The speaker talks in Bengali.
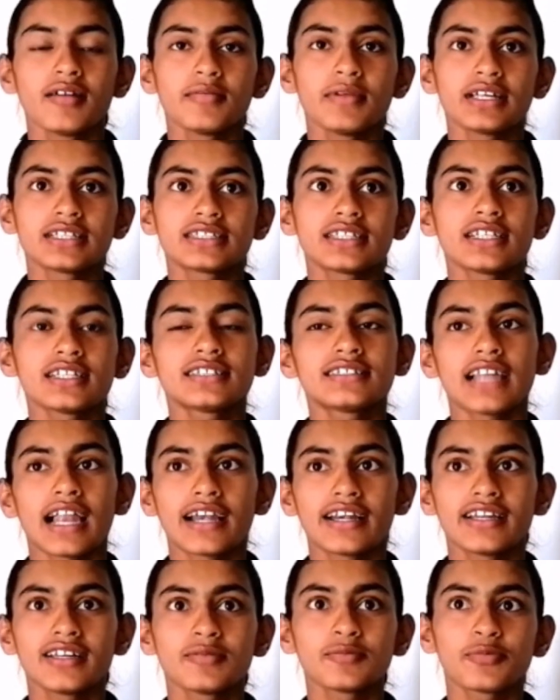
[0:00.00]
ম্যাচের
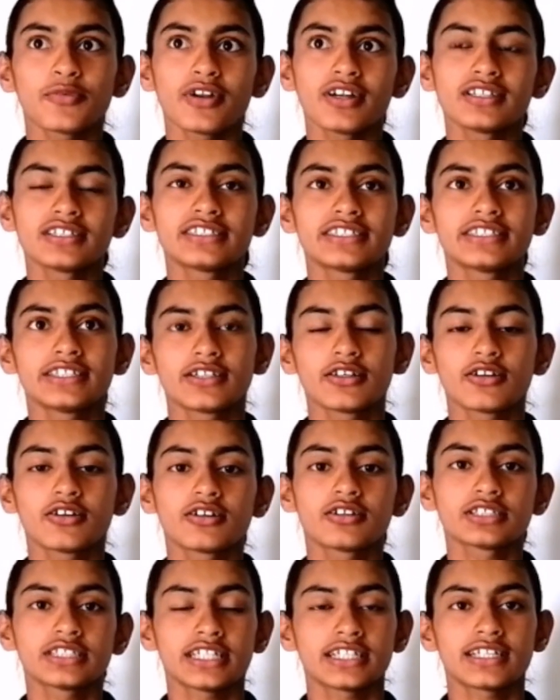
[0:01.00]
টার্নিং পয়েন্ট ছিল
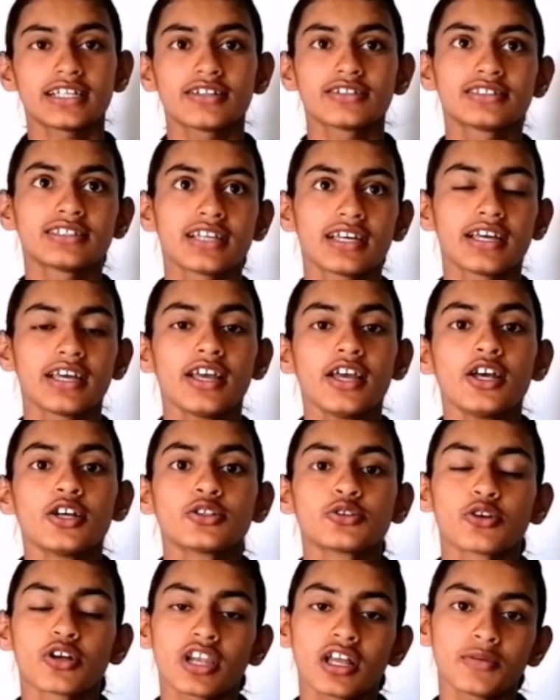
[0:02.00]
সেটা হচ্ছে
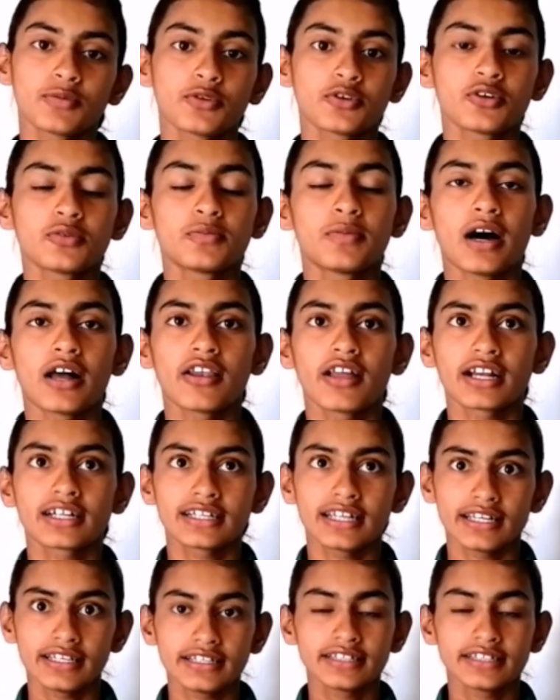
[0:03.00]
দোলাবু খুব ভালো একটা